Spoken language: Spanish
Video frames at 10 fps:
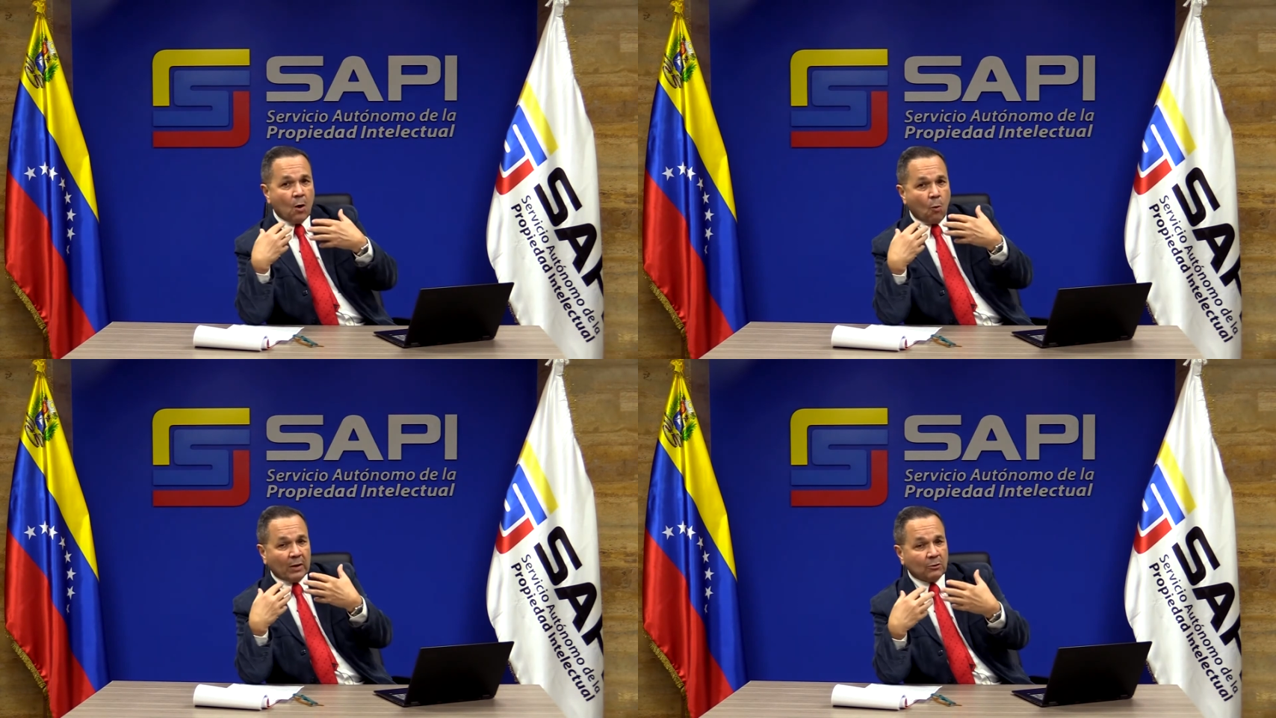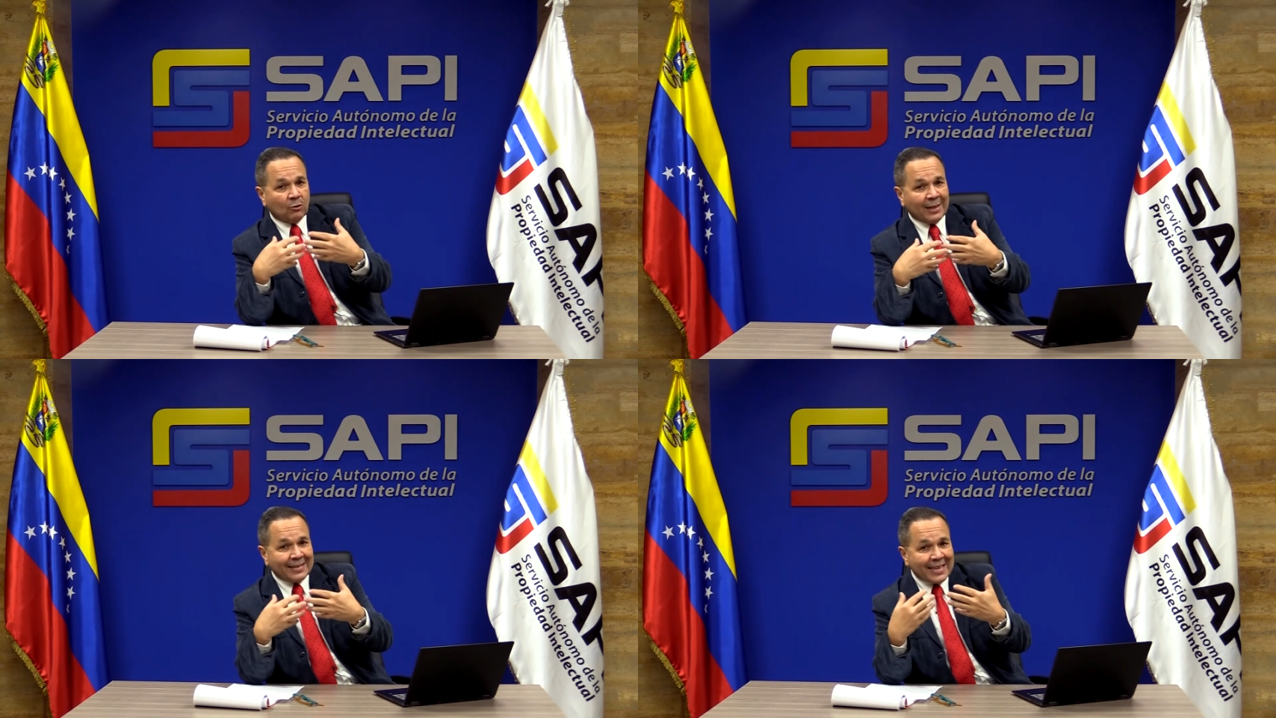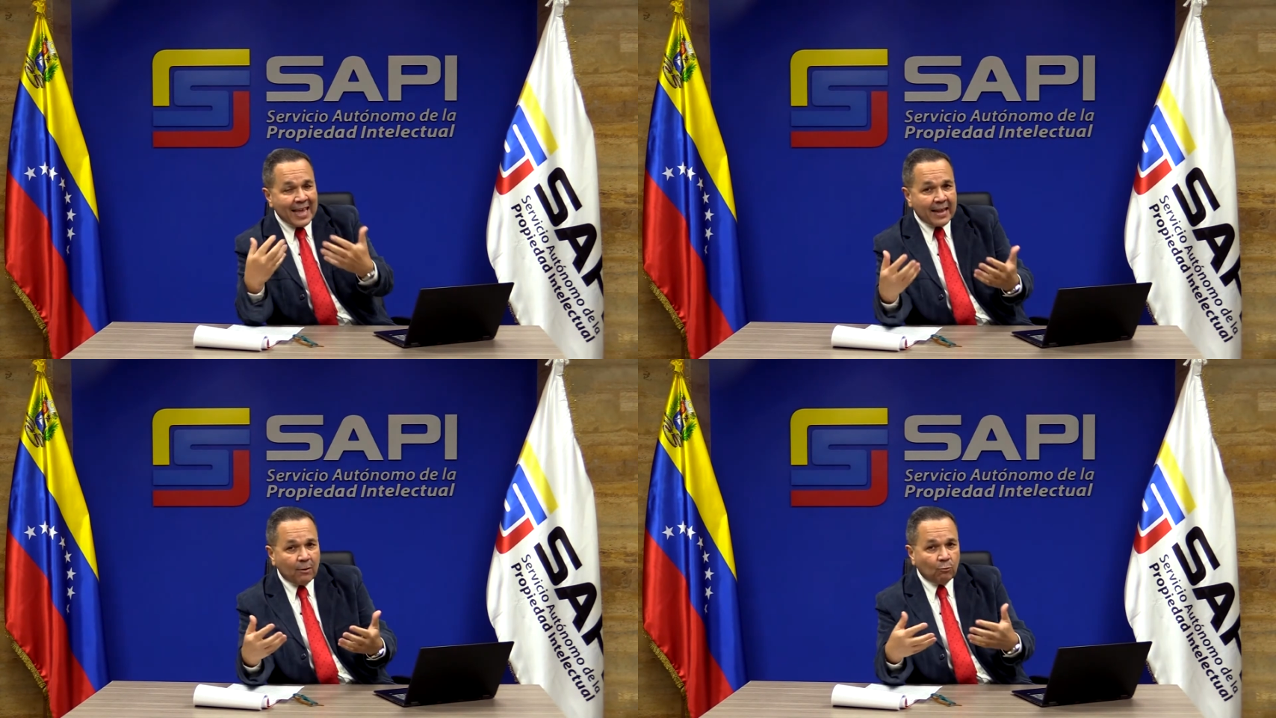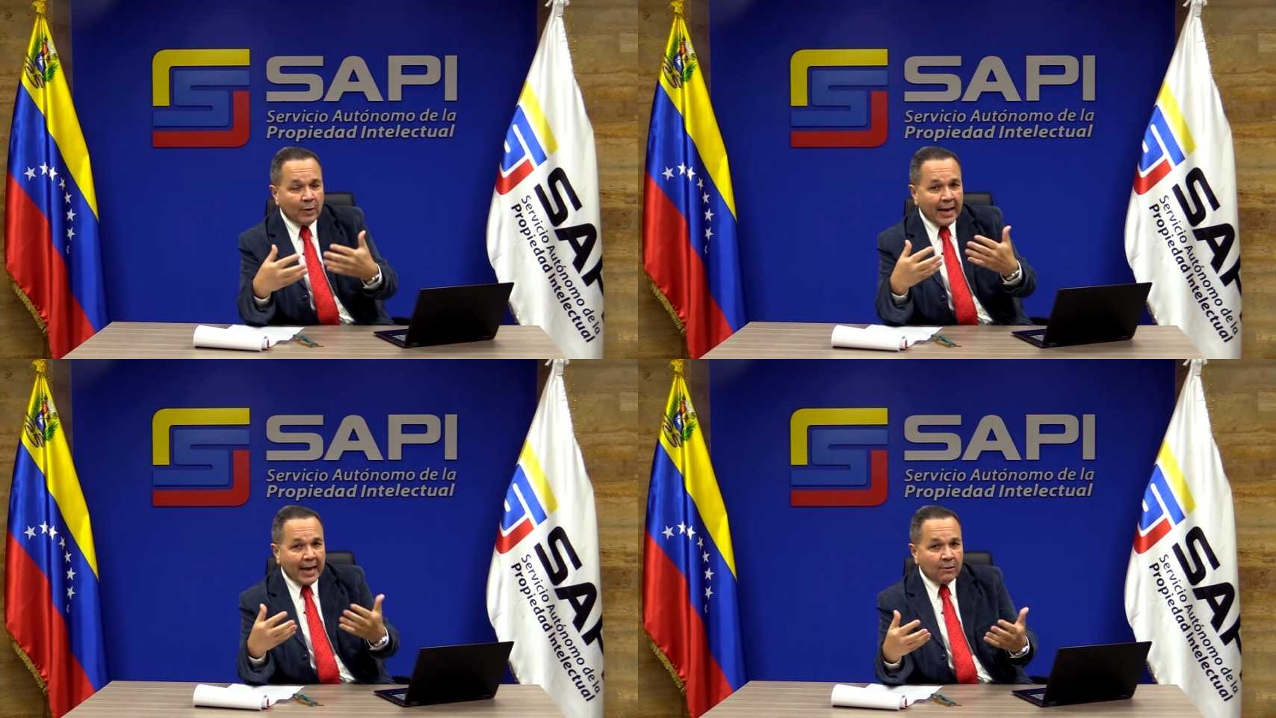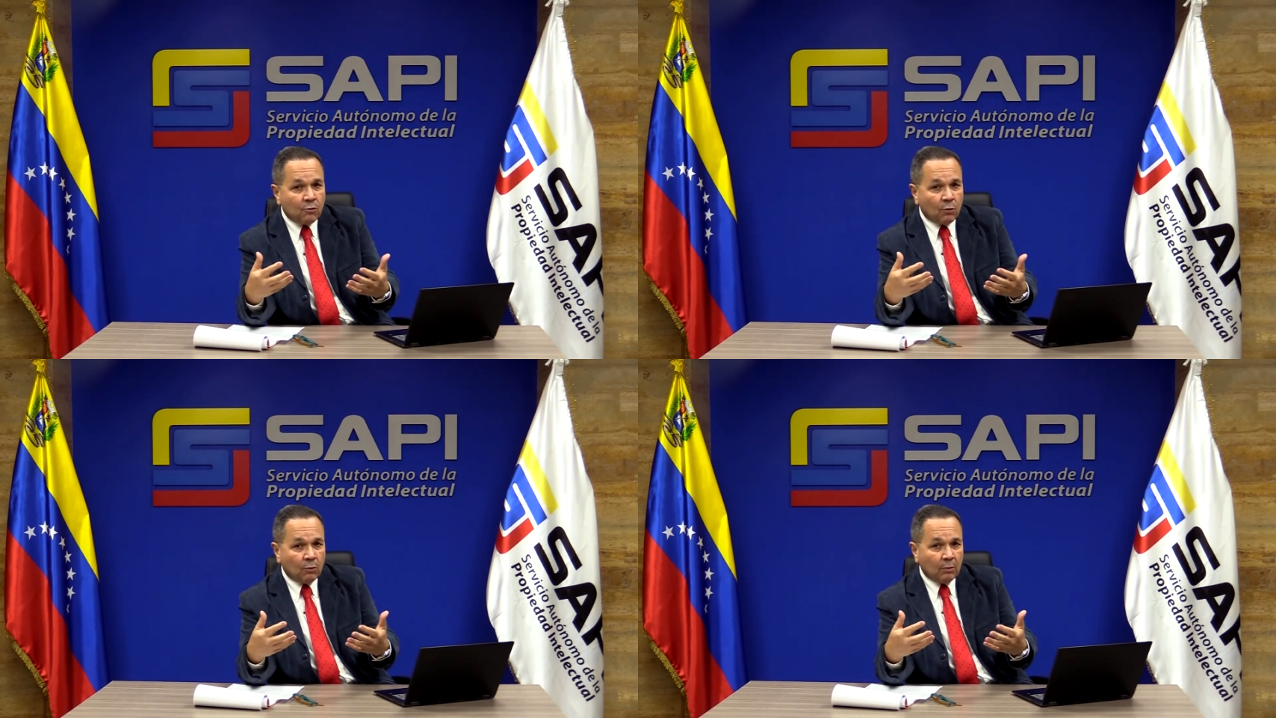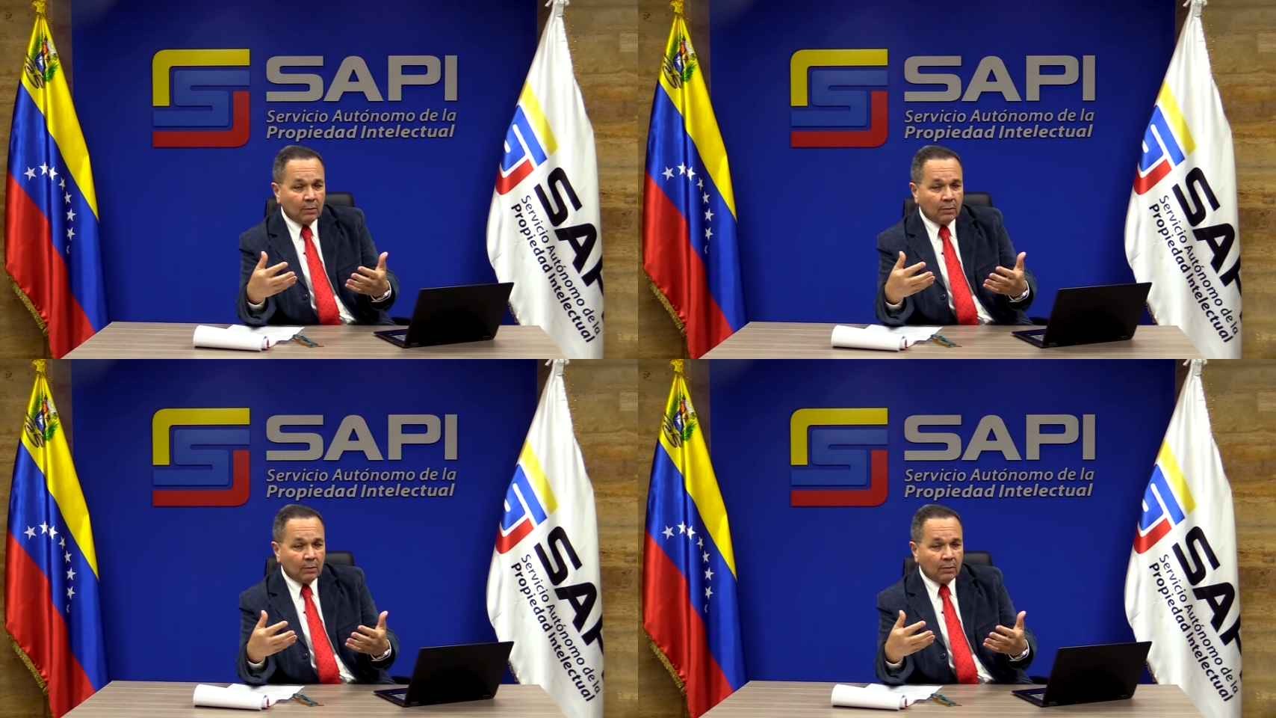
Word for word: Cuando se tiene un derecho